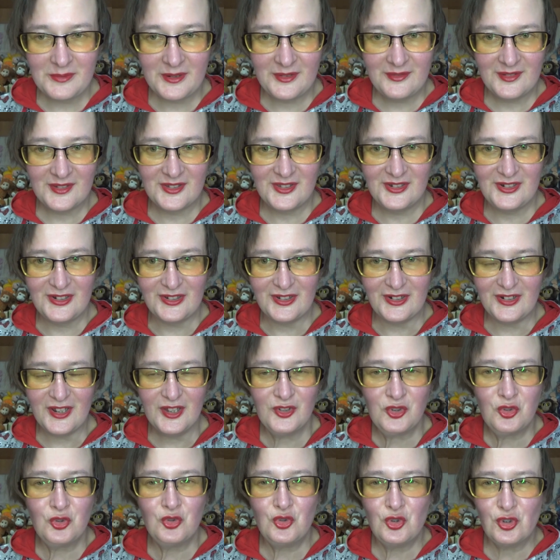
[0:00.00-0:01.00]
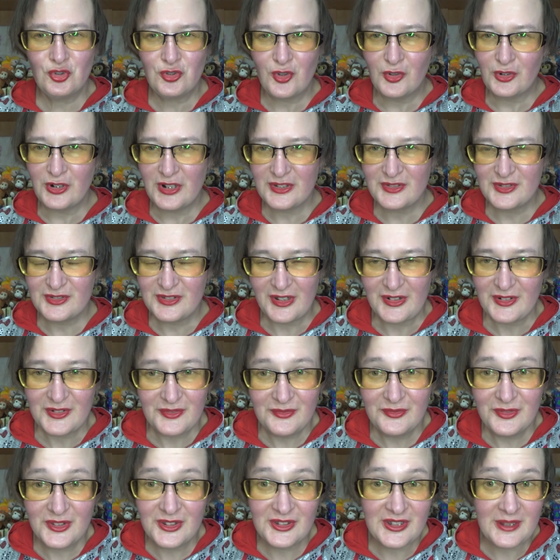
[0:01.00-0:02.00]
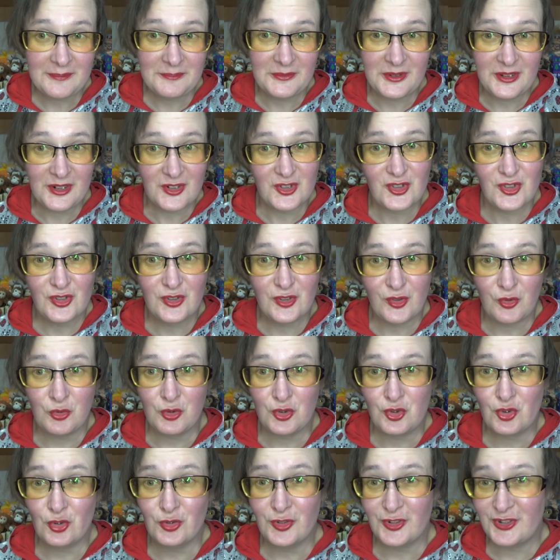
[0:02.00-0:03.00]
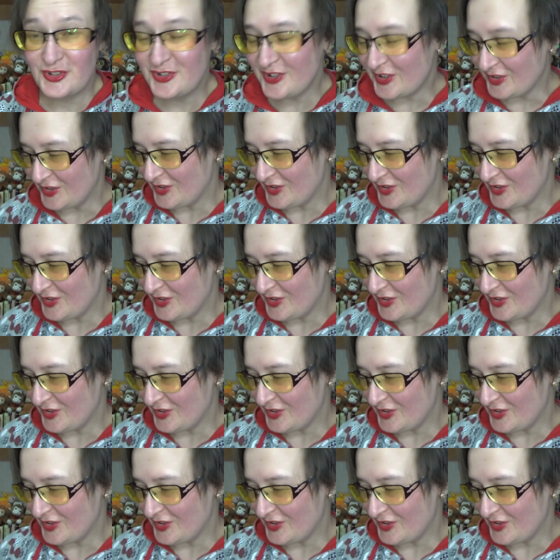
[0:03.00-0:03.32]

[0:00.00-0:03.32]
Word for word: Привет, зрители. Я тут что-то раз так внезапно решила кучу заснять.